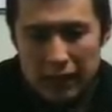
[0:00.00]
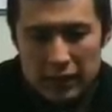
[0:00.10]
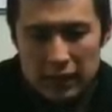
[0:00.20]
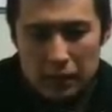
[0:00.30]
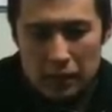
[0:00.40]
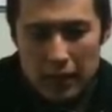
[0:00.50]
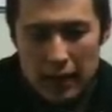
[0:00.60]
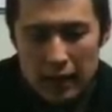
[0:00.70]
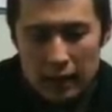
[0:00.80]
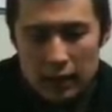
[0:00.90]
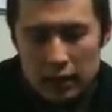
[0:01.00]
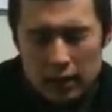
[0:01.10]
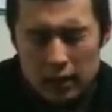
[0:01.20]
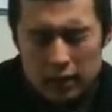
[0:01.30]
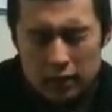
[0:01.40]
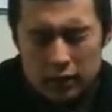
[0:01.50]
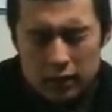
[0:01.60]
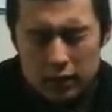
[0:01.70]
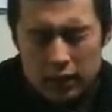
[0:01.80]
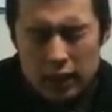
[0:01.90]
神様は
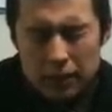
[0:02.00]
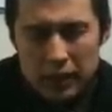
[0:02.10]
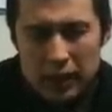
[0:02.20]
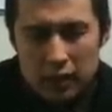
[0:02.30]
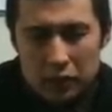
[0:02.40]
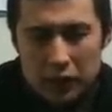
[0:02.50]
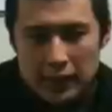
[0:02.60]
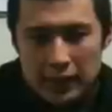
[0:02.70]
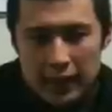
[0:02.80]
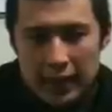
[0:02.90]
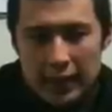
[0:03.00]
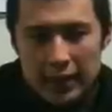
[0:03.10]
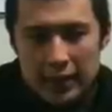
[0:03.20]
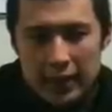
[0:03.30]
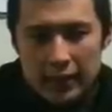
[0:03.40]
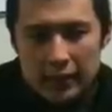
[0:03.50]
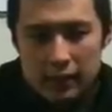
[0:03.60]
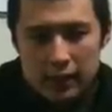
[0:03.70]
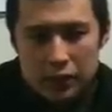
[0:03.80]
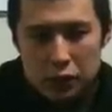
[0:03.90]
金メダルを取らせてあげられなかっ
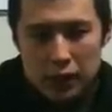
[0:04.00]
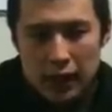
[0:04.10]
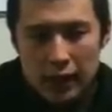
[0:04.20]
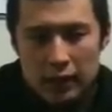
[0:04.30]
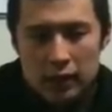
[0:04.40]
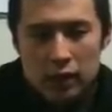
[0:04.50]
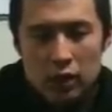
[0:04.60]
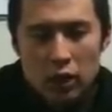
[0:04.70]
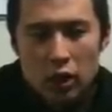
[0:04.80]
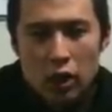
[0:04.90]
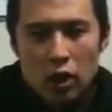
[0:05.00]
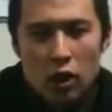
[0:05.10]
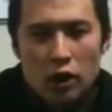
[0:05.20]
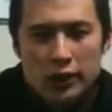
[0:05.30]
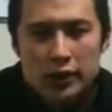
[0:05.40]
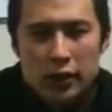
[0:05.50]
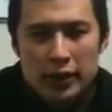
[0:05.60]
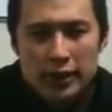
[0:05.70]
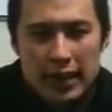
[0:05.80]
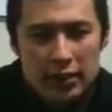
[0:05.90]
たのでしょうか本
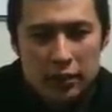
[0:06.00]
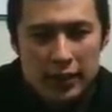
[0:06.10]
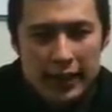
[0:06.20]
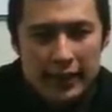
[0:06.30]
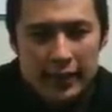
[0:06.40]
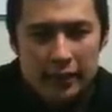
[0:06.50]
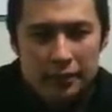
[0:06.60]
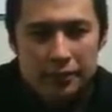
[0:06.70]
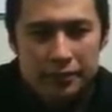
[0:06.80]
当に残酷です